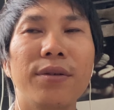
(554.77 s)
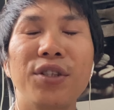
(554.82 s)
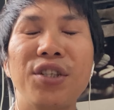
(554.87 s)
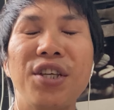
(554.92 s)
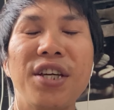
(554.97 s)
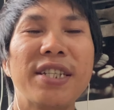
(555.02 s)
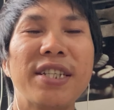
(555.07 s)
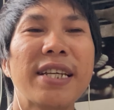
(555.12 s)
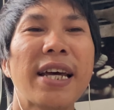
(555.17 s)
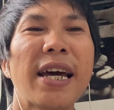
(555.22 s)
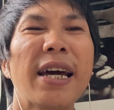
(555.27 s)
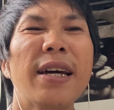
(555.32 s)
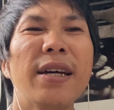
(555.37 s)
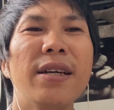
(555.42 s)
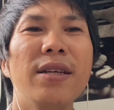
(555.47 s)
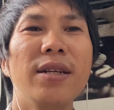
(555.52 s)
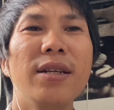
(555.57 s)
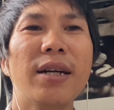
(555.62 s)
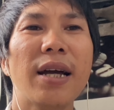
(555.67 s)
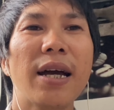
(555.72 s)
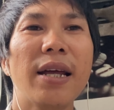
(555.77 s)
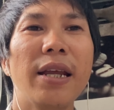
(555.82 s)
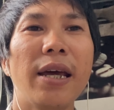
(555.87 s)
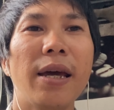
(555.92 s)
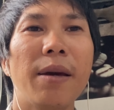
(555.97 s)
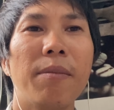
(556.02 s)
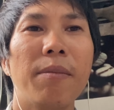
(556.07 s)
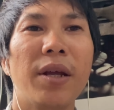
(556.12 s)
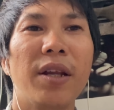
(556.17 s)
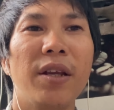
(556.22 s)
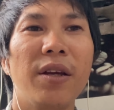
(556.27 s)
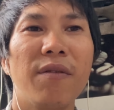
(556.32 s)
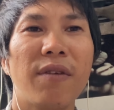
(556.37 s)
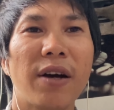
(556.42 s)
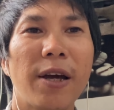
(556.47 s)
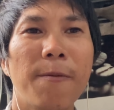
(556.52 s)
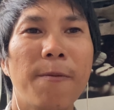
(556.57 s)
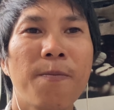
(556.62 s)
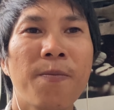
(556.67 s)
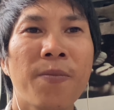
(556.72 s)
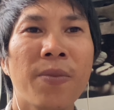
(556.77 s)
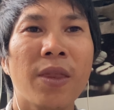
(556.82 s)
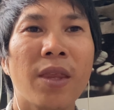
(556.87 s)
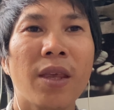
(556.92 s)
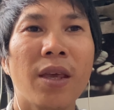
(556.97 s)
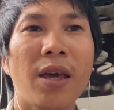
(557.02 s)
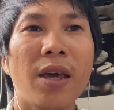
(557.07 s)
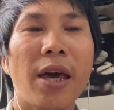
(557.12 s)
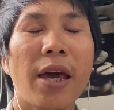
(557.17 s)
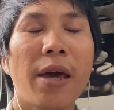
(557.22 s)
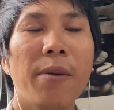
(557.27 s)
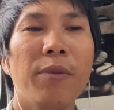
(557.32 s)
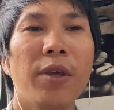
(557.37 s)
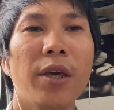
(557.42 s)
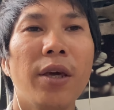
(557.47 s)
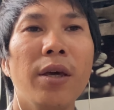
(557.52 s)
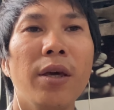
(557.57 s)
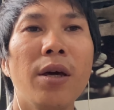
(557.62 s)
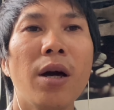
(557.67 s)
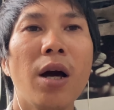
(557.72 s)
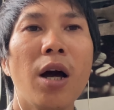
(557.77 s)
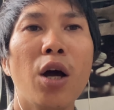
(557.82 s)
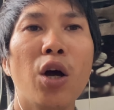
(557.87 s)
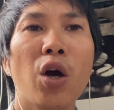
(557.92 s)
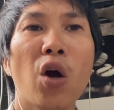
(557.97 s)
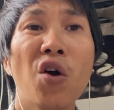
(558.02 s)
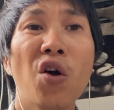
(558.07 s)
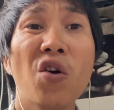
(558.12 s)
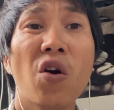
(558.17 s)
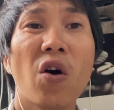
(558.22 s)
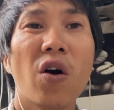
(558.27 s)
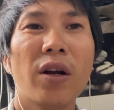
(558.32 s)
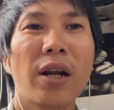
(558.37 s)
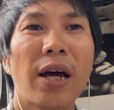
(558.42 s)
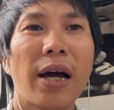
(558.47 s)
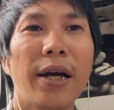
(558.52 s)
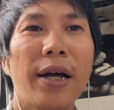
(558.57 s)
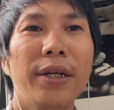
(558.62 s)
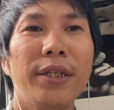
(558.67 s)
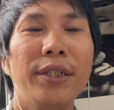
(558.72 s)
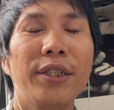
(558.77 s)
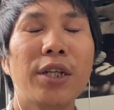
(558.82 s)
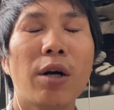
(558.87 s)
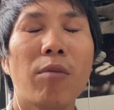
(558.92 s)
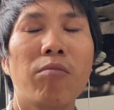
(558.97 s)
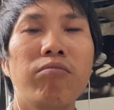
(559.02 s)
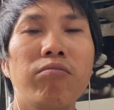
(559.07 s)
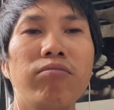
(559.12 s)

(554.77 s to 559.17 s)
chia sẻ với các anh em mình như vậy em chỉ ờ, gói gọn lại trong